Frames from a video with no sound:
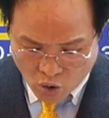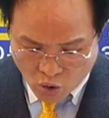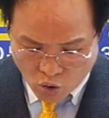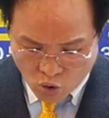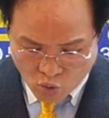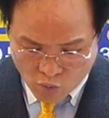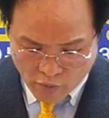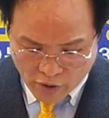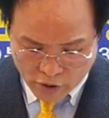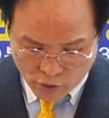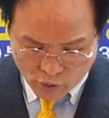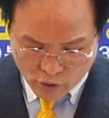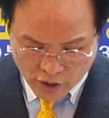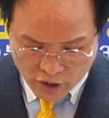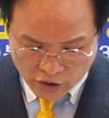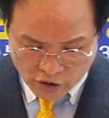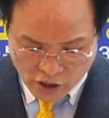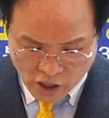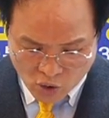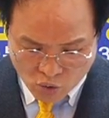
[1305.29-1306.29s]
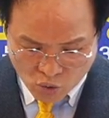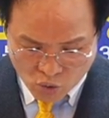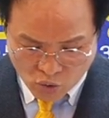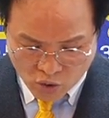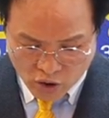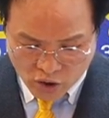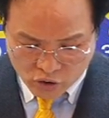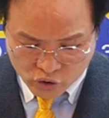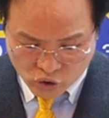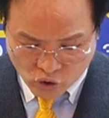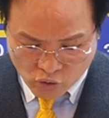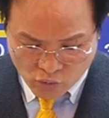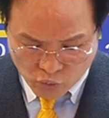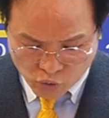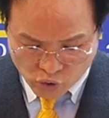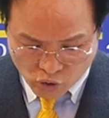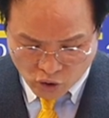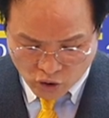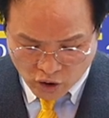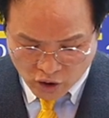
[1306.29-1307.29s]
홍만호와 창옥과
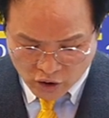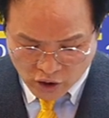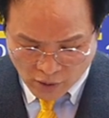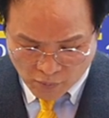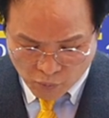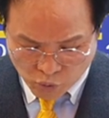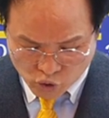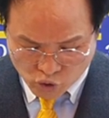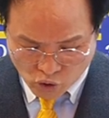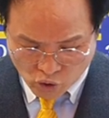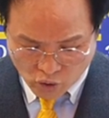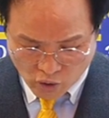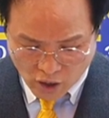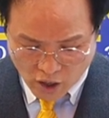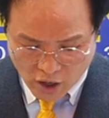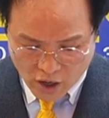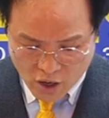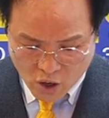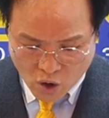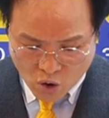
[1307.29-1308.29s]
청보석과 남보석과